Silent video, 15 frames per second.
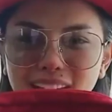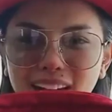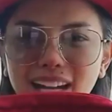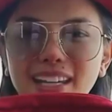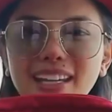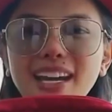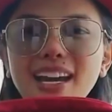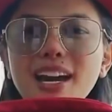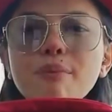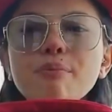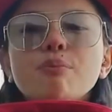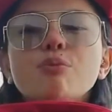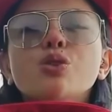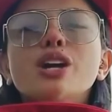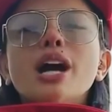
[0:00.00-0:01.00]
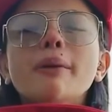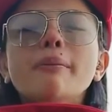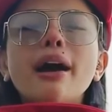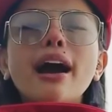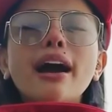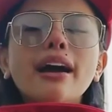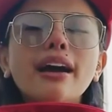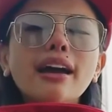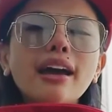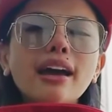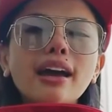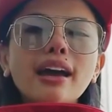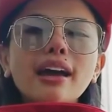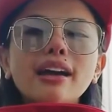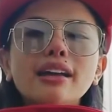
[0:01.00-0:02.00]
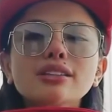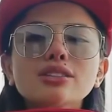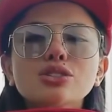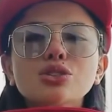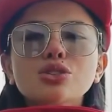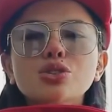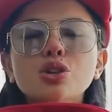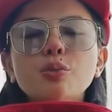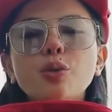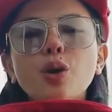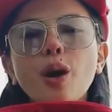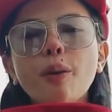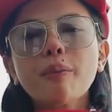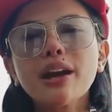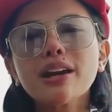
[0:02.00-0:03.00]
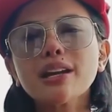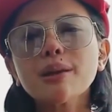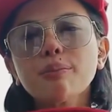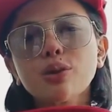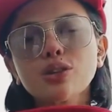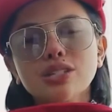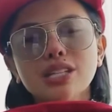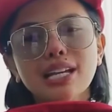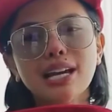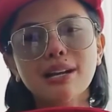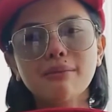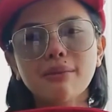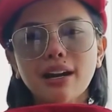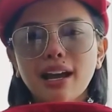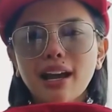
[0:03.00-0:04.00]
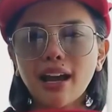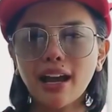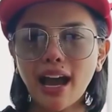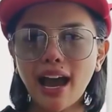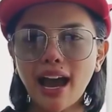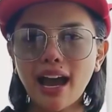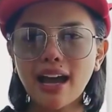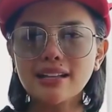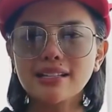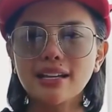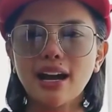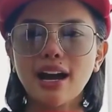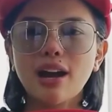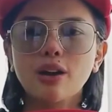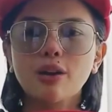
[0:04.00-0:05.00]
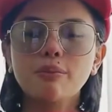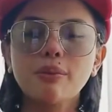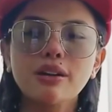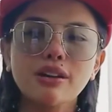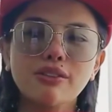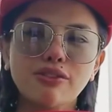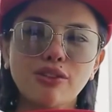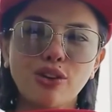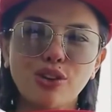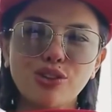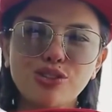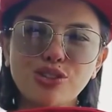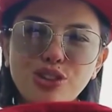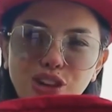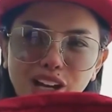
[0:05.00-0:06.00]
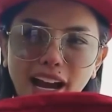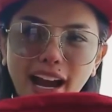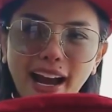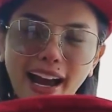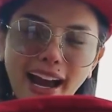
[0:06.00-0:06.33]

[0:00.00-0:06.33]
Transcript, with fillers: atau apa, tapi gue santai sih karena gue punya video aslinya. Ujar Nikita Mirjani.